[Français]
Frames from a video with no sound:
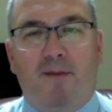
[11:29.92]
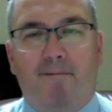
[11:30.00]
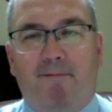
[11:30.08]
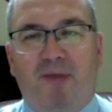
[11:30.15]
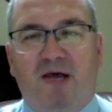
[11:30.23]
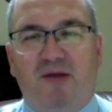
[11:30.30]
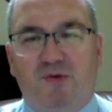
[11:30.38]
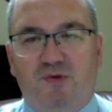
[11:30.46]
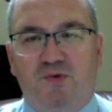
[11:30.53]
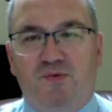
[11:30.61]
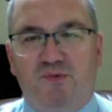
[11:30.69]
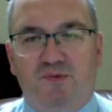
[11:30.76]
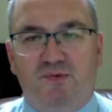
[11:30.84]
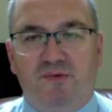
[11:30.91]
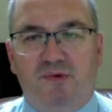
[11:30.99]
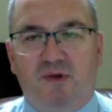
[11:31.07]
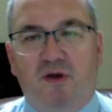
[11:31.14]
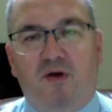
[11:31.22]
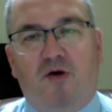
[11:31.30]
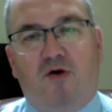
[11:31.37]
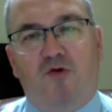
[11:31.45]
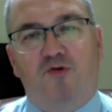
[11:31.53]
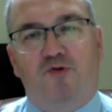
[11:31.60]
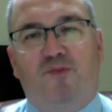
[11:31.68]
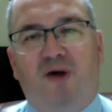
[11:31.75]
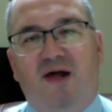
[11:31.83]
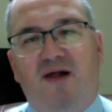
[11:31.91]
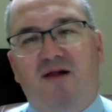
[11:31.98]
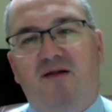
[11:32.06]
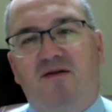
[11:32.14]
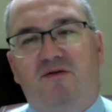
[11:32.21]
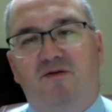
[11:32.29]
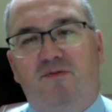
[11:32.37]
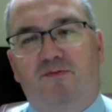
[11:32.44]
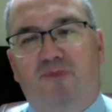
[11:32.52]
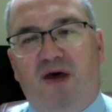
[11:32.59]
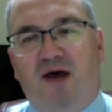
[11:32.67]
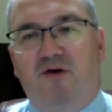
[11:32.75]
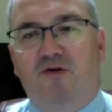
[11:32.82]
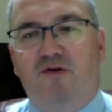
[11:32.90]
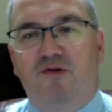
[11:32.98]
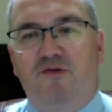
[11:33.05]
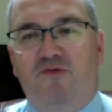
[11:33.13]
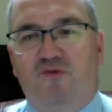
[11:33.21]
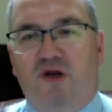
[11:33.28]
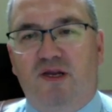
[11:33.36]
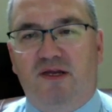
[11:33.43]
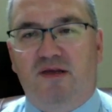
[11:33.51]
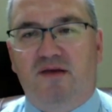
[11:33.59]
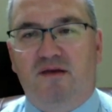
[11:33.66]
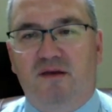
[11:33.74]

partout, on nous parle d'une parole voilée